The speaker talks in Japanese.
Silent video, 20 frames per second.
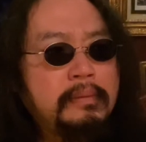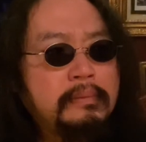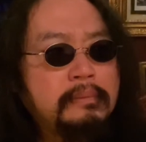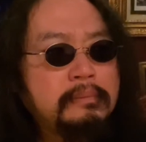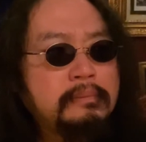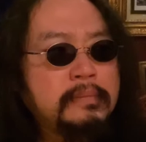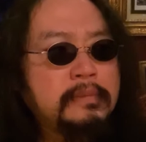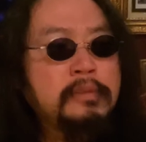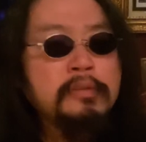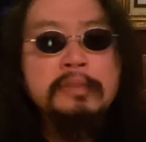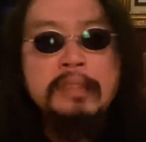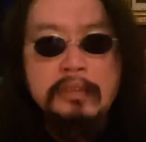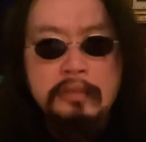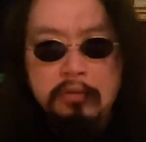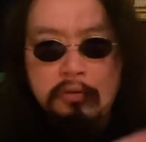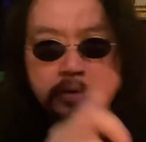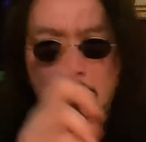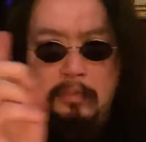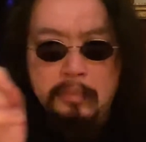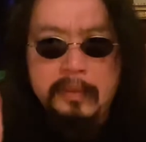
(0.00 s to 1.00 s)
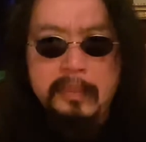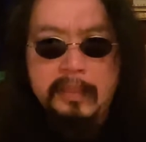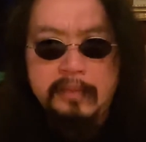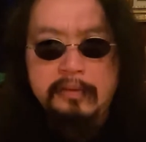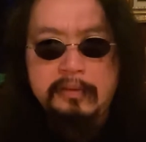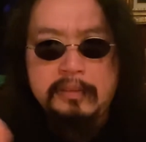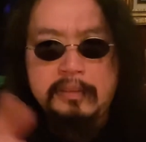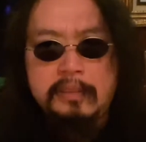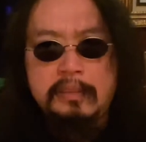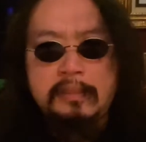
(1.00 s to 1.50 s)
いろんなとこ見え
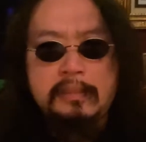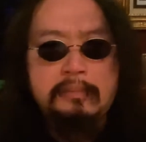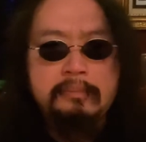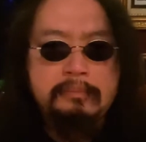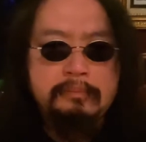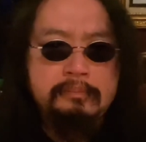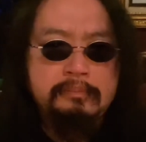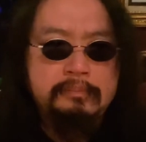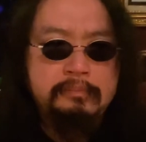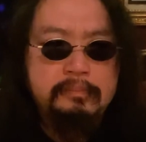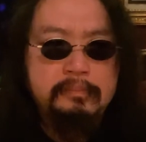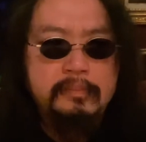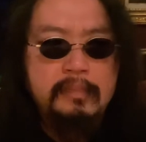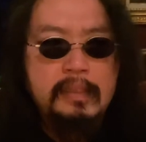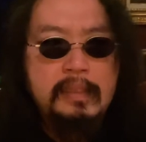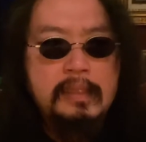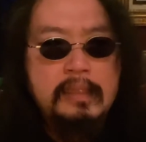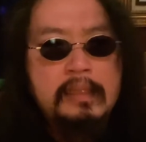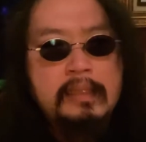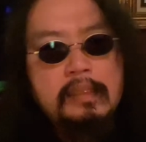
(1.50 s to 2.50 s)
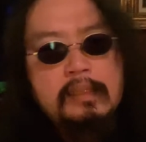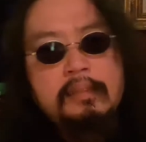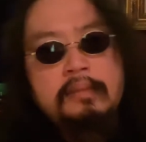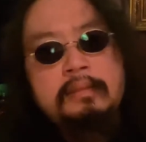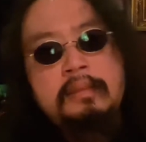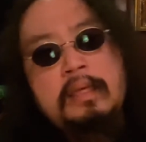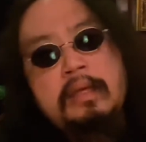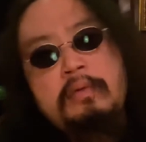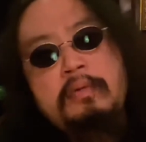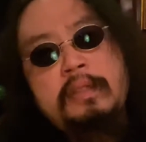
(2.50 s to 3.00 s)
るし、
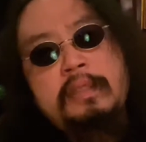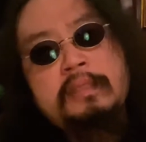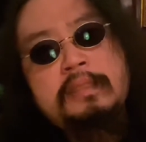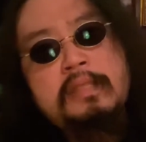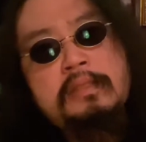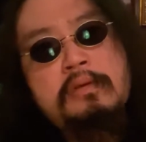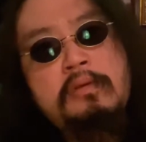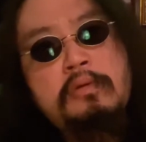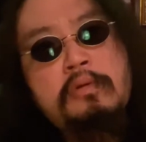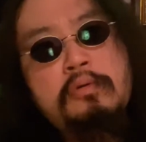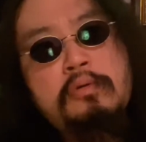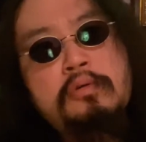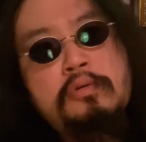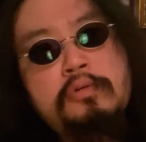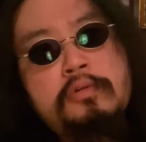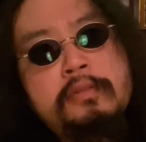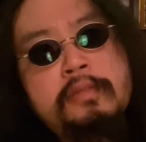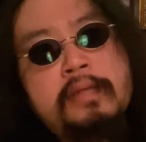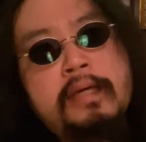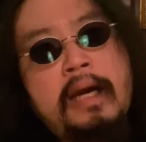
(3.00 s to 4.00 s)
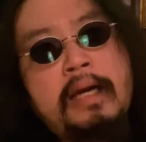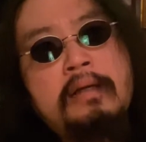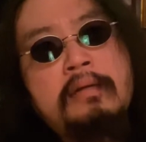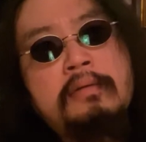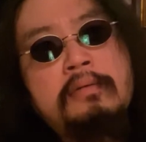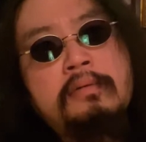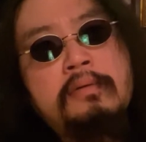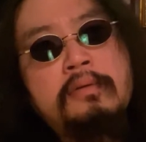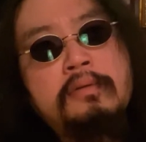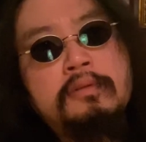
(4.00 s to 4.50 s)
で、私はその空
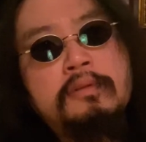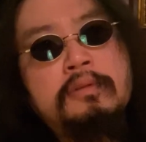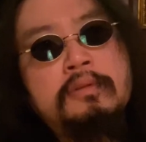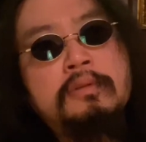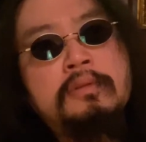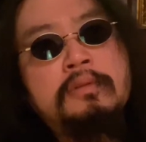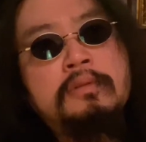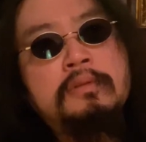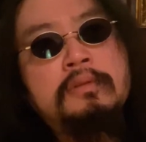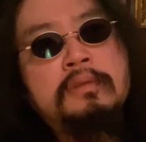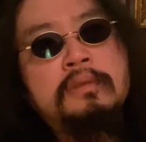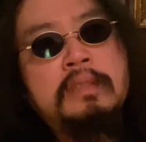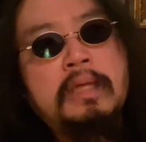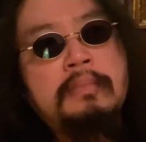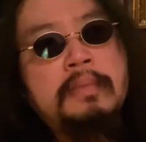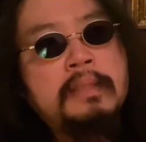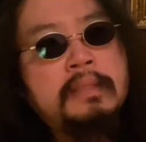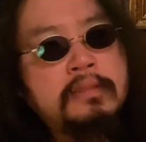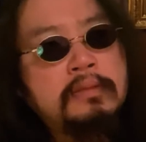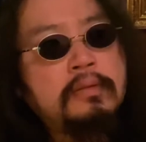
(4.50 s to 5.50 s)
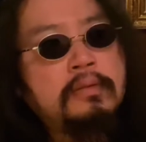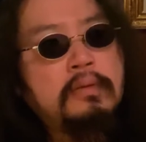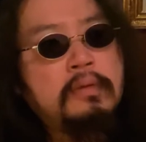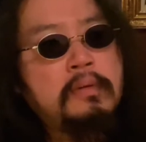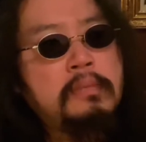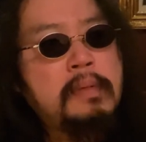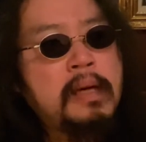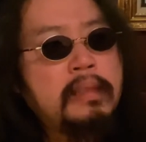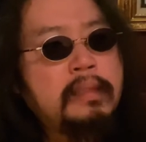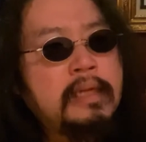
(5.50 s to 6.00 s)
間を作るために、
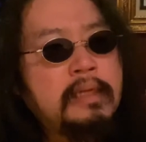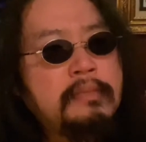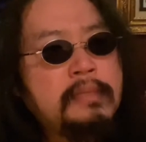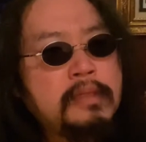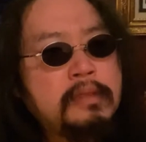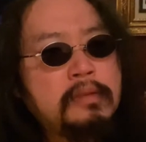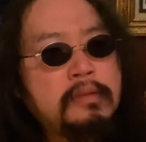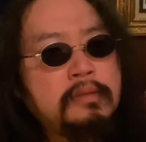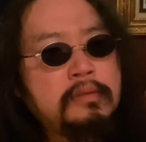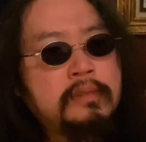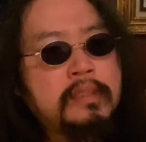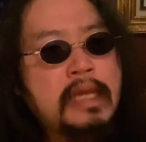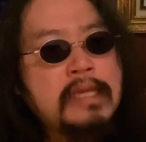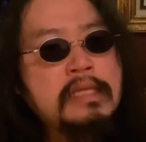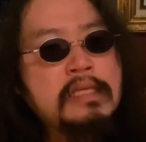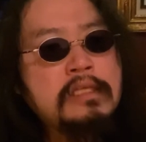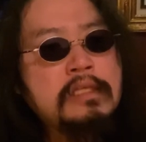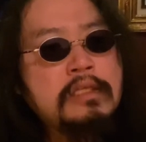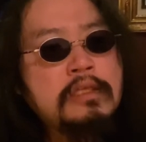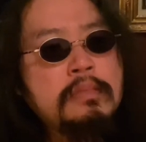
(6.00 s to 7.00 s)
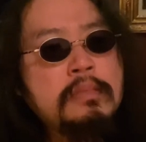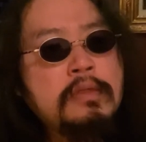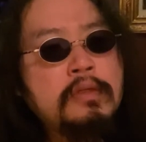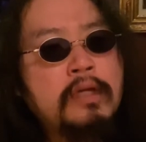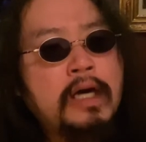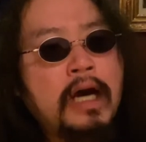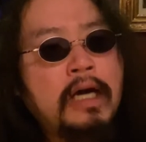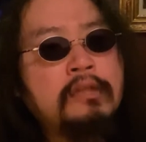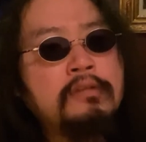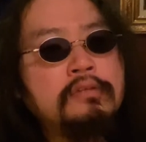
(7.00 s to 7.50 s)
なるべく現実味
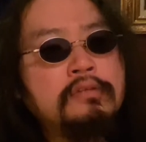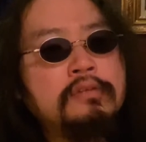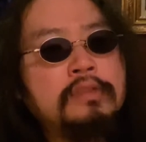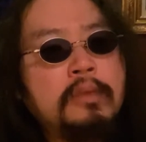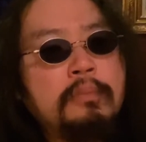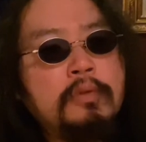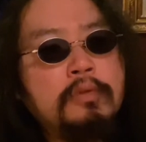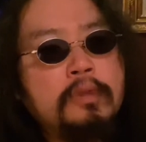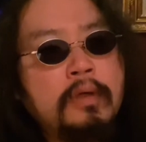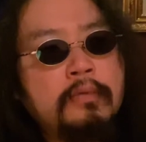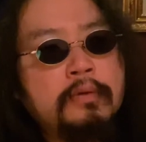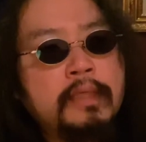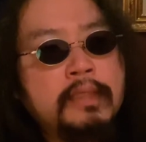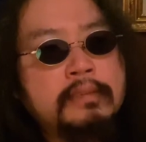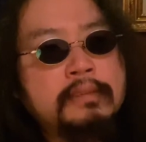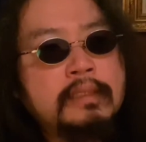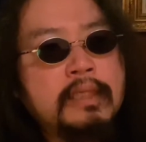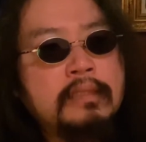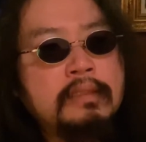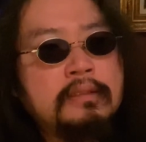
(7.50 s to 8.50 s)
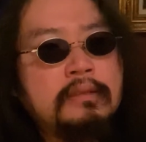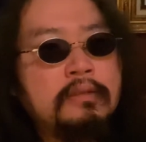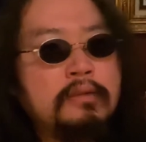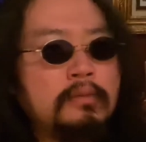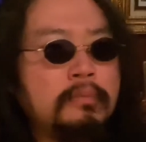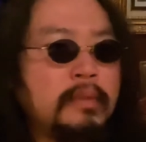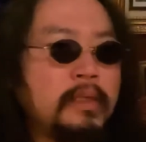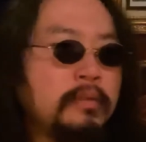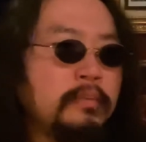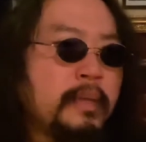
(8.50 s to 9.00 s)
のあるようなものはお客さんの
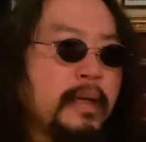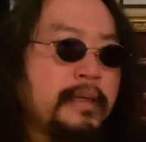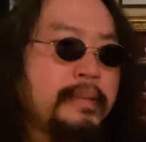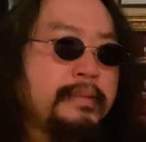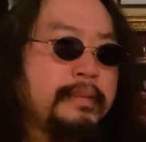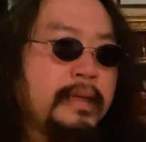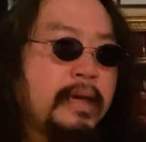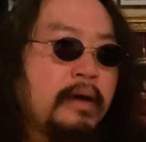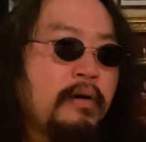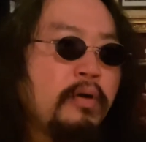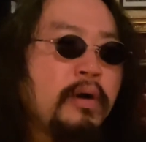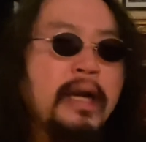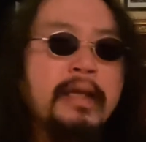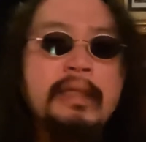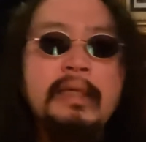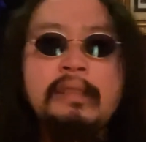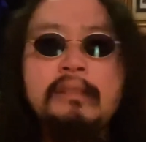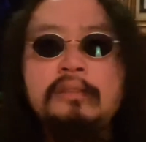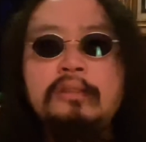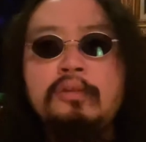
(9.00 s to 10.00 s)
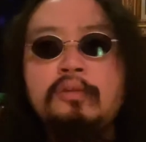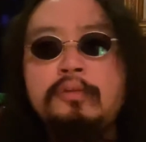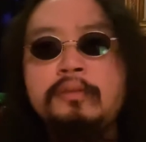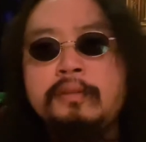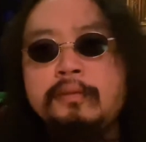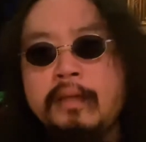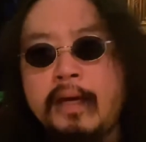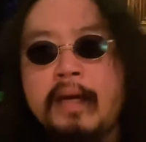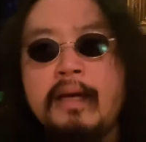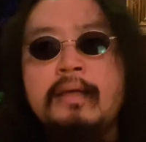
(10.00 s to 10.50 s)
目の前には置かないよう
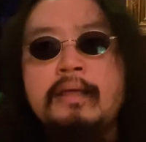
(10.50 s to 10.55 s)
には